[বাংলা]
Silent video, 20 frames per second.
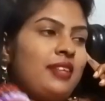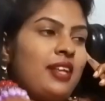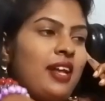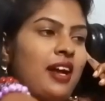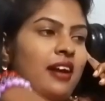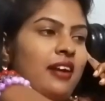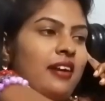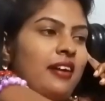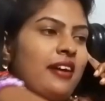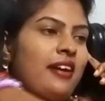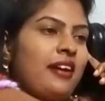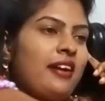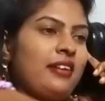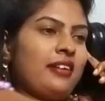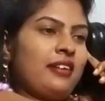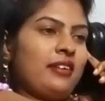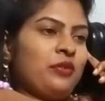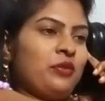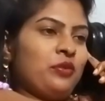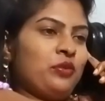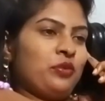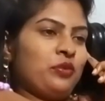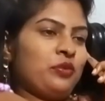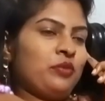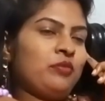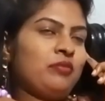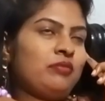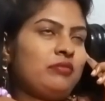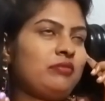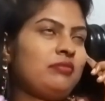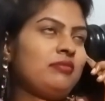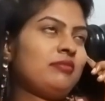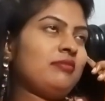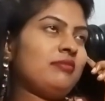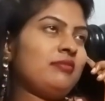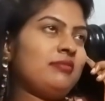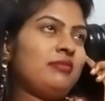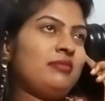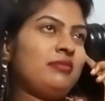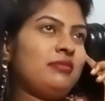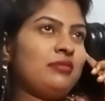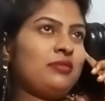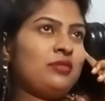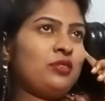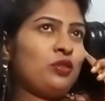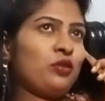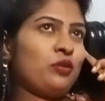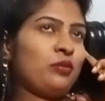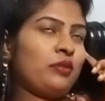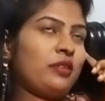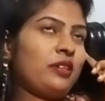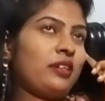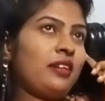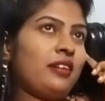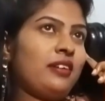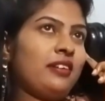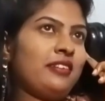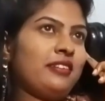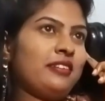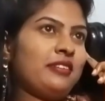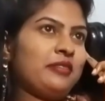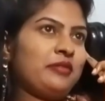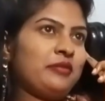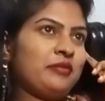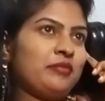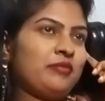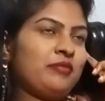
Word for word: না না আগে কোনো চলবে না কেন